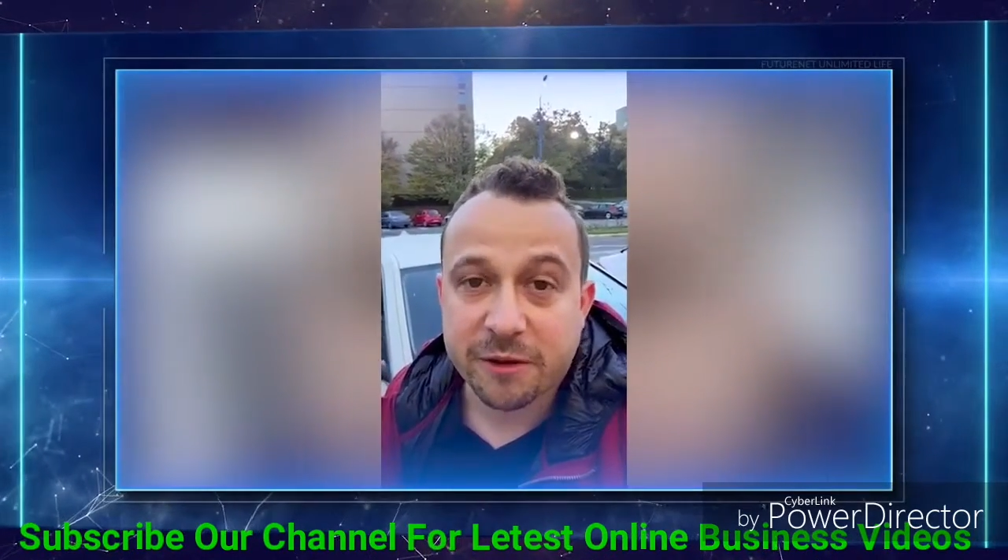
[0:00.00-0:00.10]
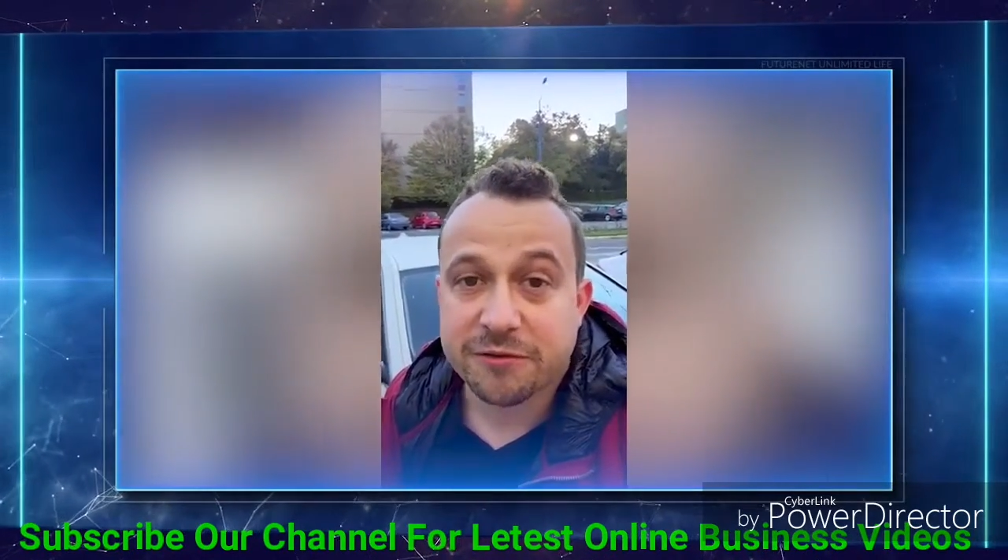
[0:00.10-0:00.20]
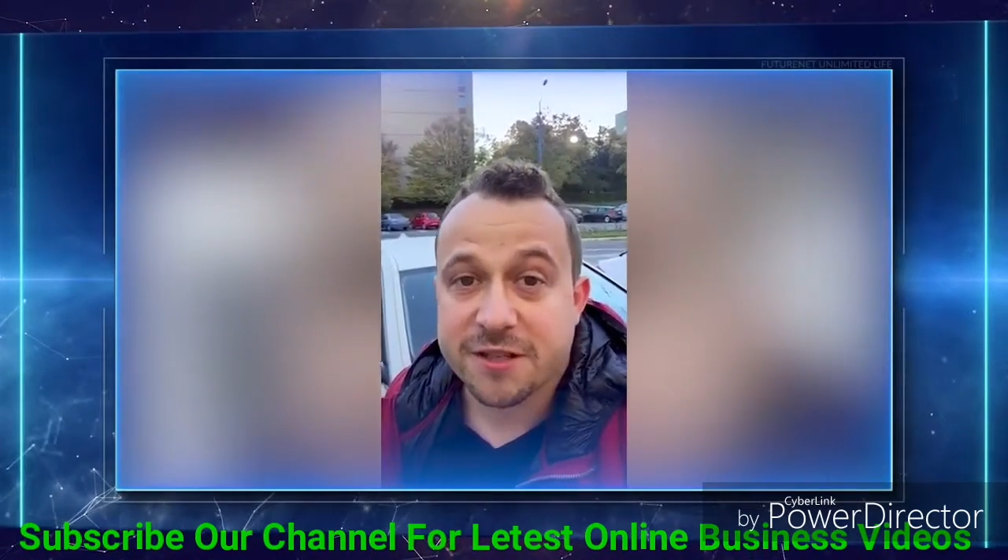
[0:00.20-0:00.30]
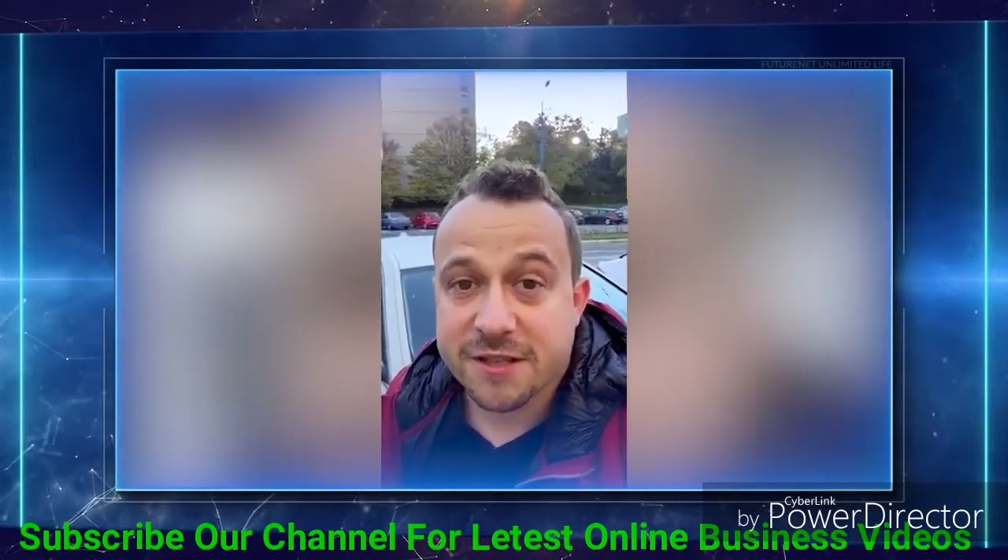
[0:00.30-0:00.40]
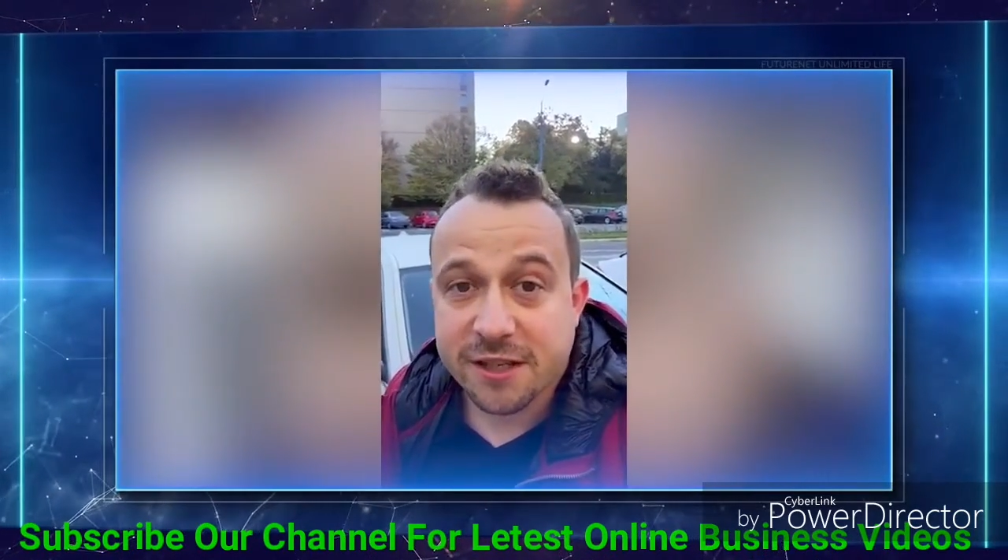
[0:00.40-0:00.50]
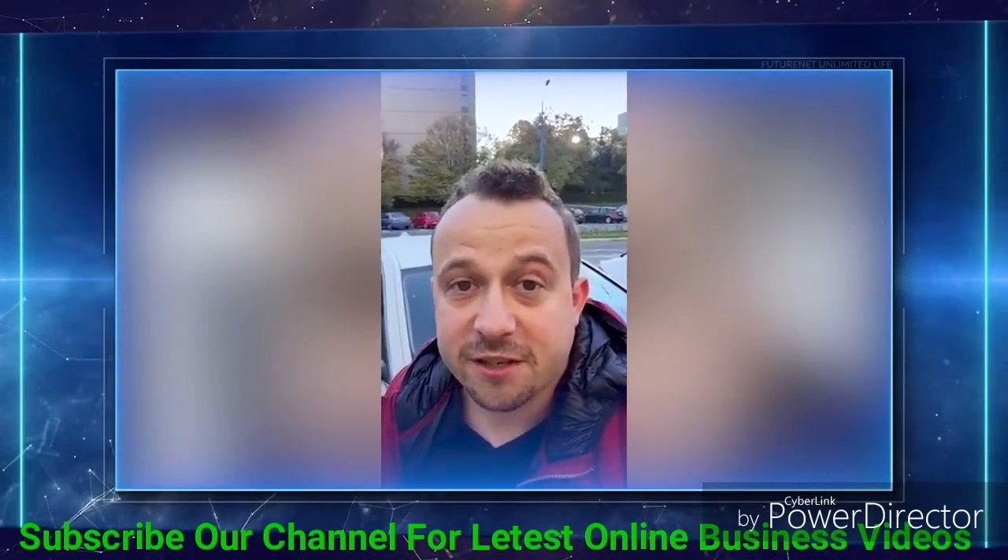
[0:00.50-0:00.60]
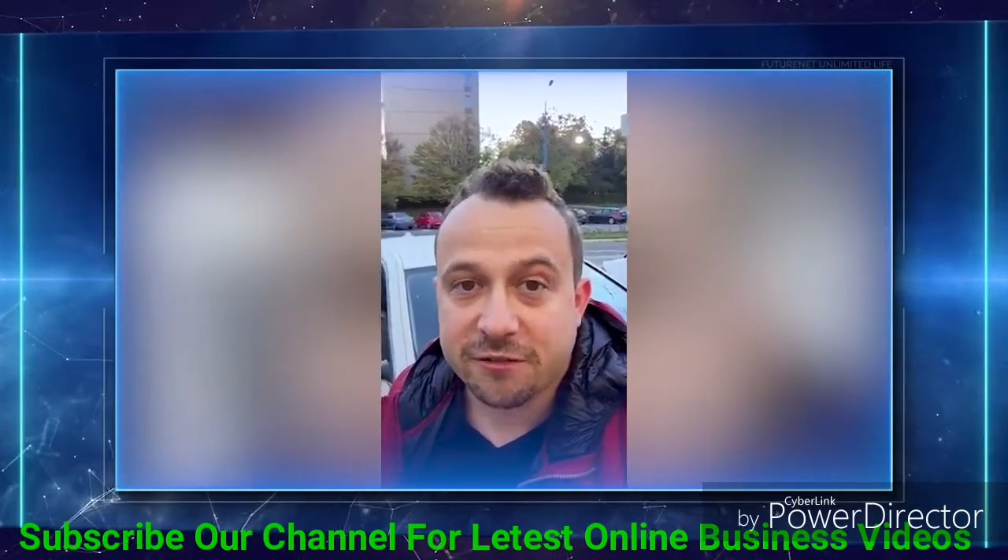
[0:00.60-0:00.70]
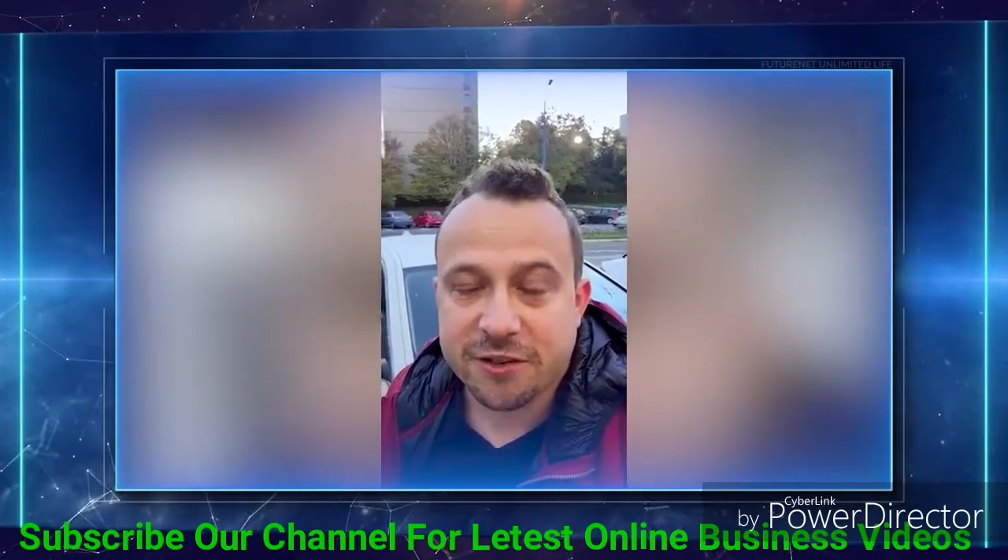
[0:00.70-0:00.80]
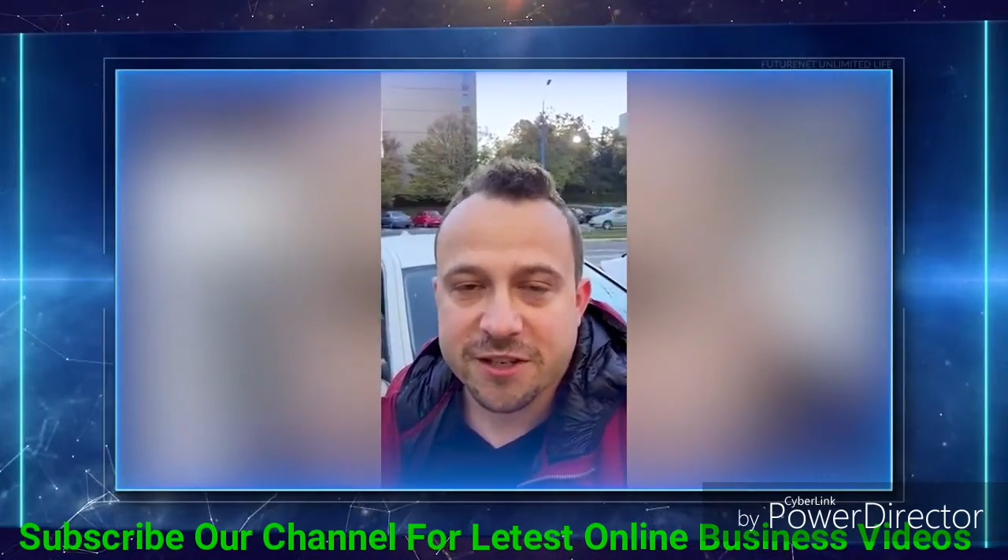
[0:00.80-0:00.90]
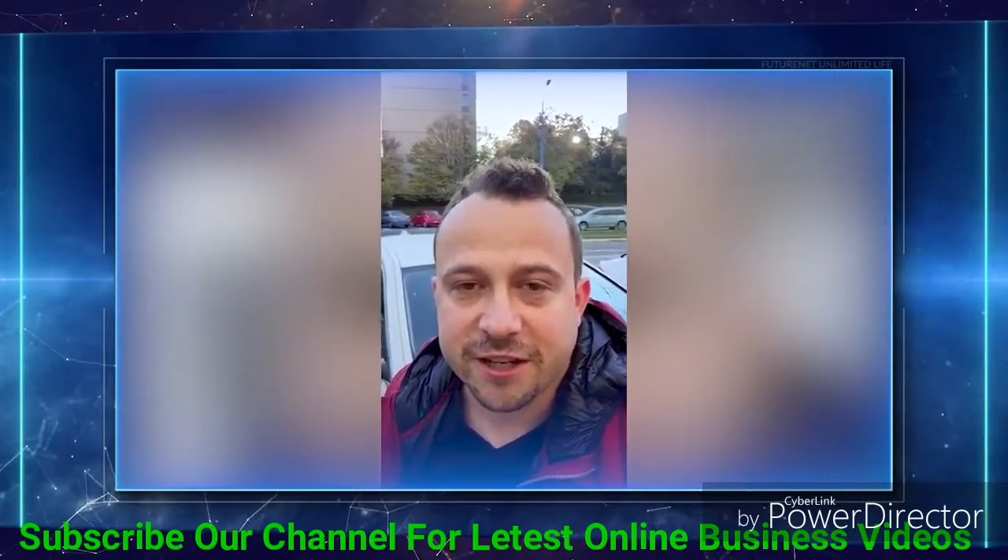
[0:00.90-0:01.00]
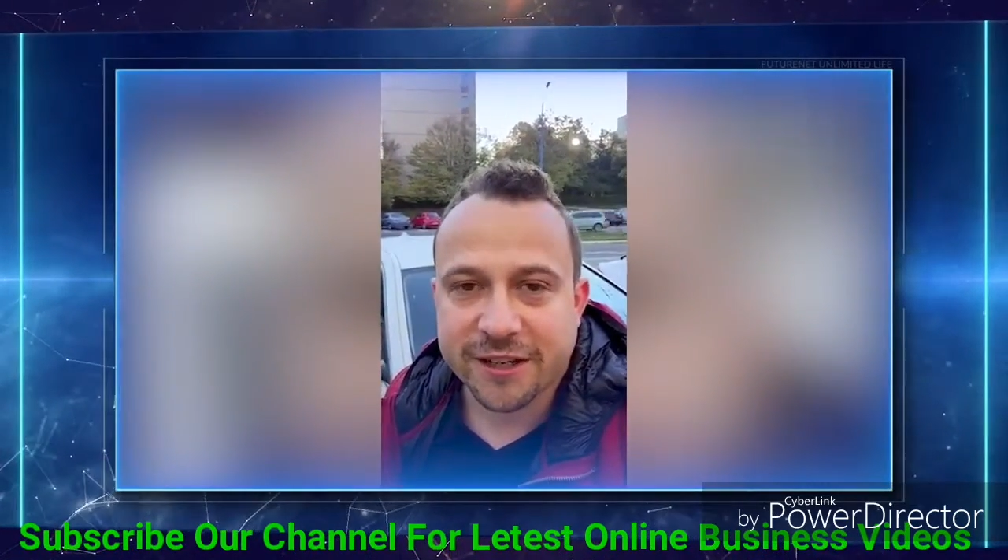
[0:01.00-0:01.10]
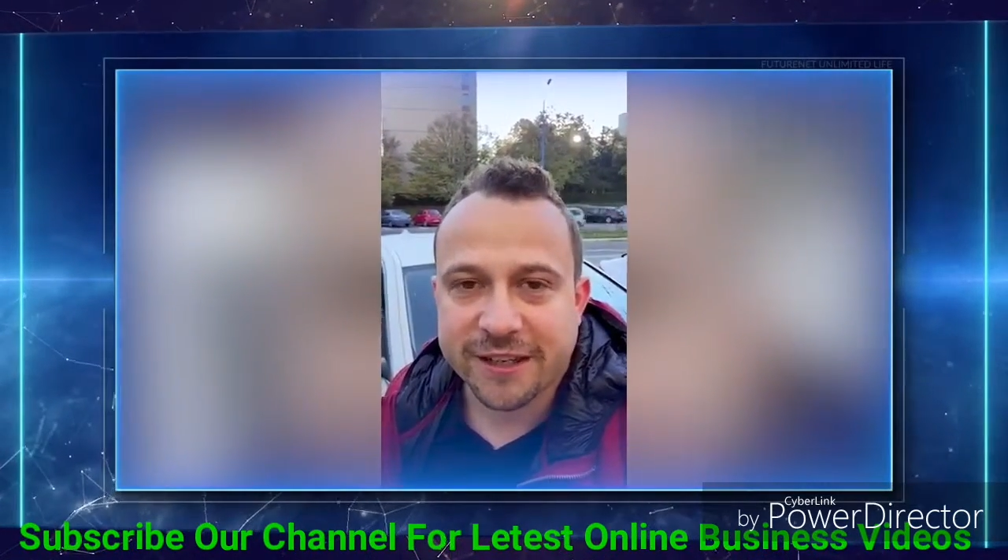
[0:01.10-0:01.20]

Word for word: o wszystkich nowościach,